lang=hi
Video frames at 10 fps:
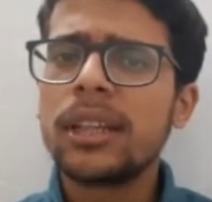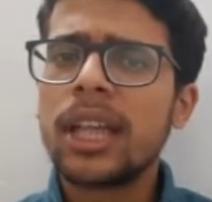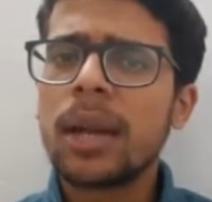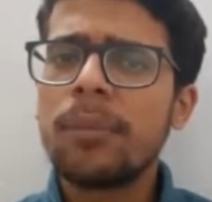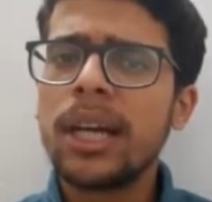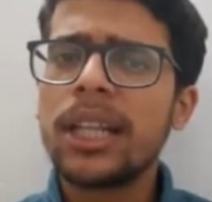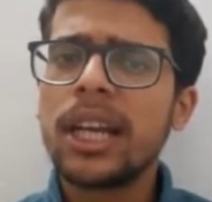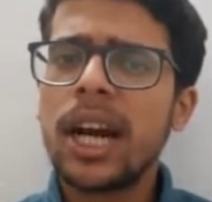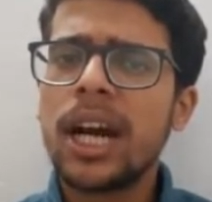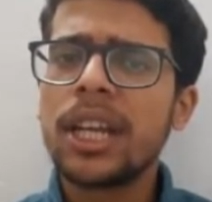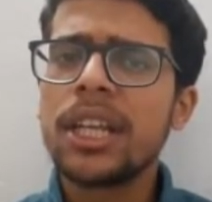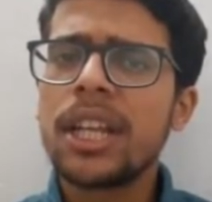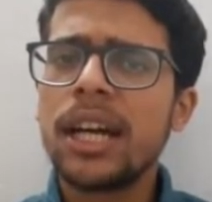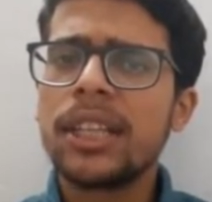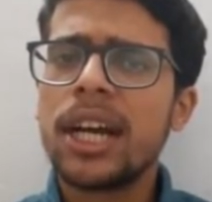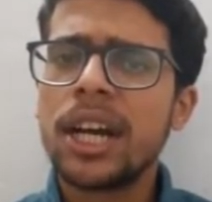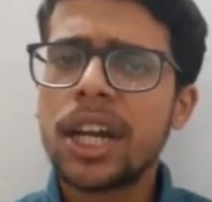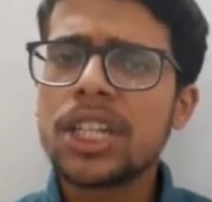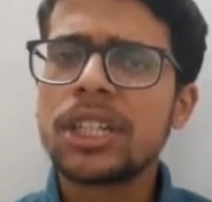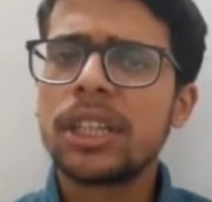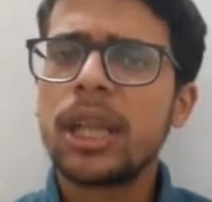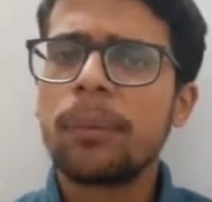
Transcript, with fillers: धर्माधिकारी राधा कृष्ण